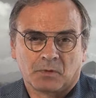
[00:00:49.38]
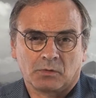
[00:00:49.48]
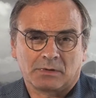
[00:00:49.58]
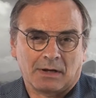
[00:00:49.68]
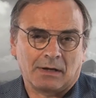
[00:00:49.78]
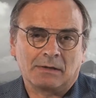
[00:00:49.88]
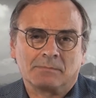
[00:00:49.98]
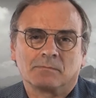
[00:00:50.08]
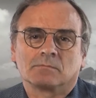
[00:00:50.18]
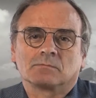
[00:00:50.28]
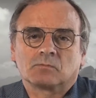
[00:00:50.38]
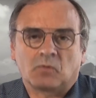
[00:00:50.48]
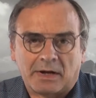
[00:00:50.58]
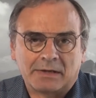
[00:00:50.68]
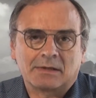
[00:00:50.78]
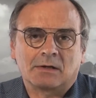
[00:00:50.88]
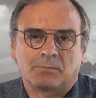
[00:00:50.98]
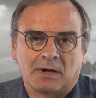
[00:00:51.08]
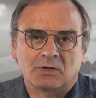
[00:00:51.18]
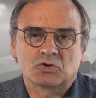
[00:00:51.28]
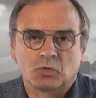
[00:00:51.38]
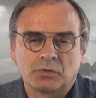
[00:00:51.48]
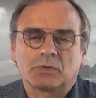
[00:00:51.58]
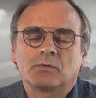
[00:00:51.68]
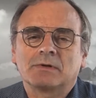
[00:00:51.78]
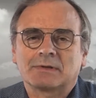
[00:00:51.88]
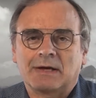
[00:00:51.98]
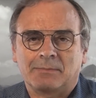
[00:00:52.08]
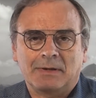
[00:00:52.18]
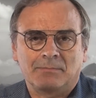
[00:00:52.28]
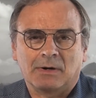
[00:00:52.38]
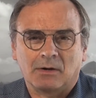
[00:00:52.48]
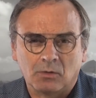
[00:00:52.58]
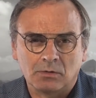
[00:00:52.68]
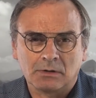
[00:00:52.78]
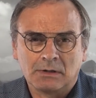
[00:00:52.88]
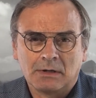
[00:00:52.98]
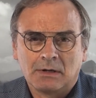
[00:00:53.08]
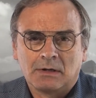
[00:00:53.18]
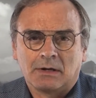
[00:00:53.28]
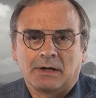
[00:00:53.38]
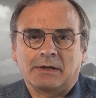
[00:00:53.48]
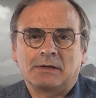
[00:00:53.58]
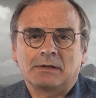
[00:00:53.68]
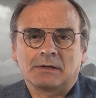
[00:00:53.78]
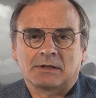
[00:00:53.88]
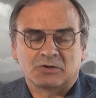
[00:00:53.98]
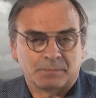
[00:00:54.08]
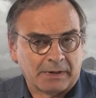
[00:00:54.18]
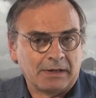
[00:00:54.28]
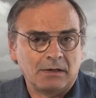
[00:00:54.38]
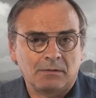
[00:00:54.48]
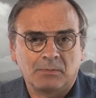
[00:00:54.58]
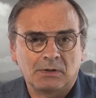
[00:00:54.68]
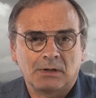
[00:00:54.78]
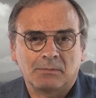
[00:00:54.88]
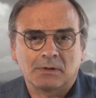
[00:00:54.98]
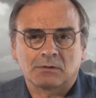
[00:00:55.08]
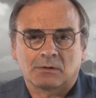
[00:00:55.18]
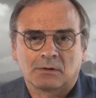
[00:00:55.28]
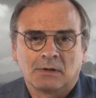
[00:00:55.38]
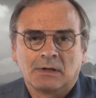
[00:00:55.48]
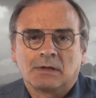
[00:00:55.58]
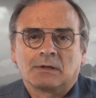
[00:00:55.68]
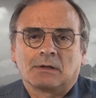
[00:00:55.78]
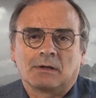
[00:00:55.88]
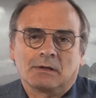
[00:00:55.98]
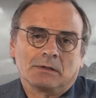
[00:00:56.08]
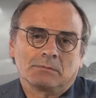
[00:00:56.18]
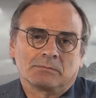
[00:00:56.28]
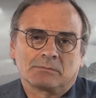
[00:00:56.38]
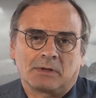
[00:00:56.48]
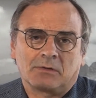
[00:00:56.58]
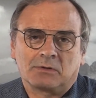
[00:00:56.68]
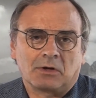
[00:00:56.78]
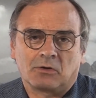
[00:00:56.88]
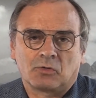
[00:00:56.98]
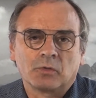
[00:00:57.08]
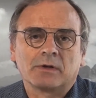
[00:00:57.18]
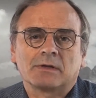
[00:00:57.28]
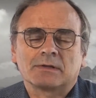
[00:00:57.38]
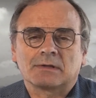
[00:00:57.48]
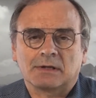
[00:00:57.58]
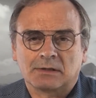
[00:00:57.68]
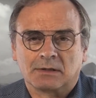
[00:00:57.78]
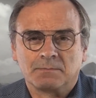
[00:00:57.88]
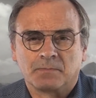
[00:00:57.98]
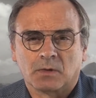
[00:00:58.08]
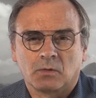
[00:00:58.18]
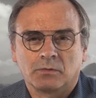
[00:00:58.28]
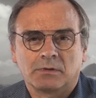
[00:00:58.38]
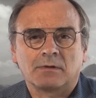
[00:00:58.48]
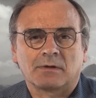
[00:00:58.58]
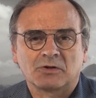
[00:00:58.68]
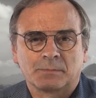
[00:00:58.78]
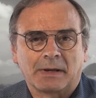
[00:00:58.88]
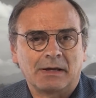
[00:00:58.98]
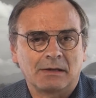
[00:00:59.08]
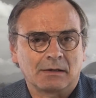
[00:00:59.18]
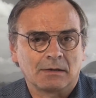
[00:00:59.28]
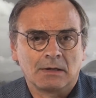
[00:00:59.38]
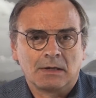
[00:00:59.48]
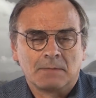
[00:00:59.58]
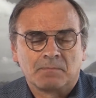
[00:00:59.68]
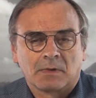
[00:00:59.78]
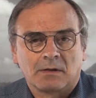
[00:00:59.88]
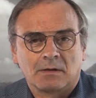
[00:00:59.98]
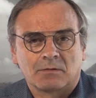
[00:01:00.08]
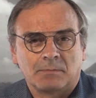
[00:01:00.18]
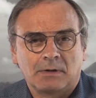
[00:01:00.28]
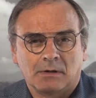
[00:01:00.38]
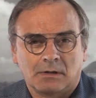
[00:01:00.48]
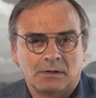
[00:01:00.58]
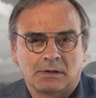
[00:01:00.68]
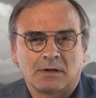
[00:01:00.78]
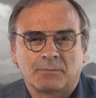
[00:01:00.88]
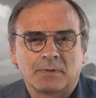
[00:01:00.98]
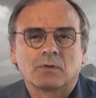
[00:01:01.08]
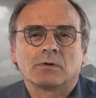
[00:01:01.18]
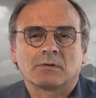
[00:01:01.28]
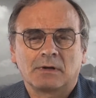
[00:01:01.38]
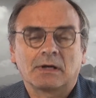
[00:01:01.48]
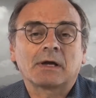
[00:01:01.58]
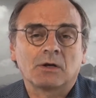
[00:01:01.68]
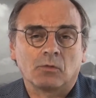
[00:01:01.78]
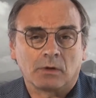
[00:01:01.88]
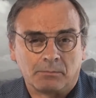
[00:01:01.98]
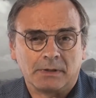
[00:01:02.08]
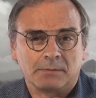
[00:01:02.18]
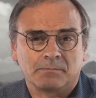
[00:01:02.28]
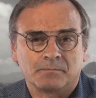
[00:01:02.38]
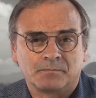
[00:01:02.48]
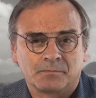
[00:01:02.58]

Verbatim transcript: Und da war ich dann ein paar Stunden und es gab eben auch ein Gespräch mit jemand, äh, der sich da dazugesetzt hat und dieses Gespräch ist mir eigentlich ganz besonders in Erinnerung geblieben,